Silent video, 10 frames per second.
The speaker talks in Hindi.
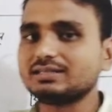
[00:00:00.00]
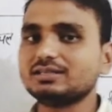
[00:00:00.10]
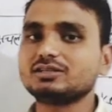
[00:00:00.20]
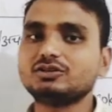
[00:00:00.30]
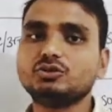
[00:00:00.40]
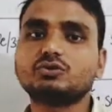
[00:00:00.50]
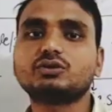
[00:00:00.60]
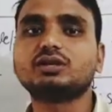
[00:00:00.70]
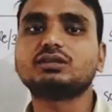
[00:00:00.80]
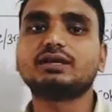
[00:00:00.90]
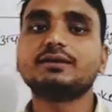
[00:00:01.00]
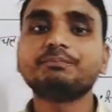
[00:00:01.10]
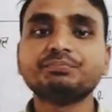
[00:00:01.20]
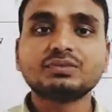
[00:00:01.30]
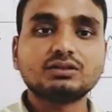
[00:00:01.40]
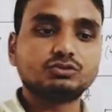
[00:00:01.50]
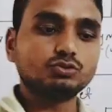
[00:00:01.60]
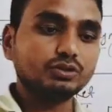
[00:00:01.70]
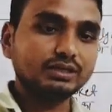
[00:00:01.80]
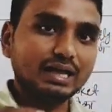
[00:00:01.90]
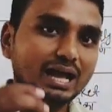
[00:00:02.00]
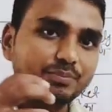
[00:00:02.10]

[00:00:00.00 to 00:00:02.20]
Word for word: ऐसे संधि को कहते हैं जो ये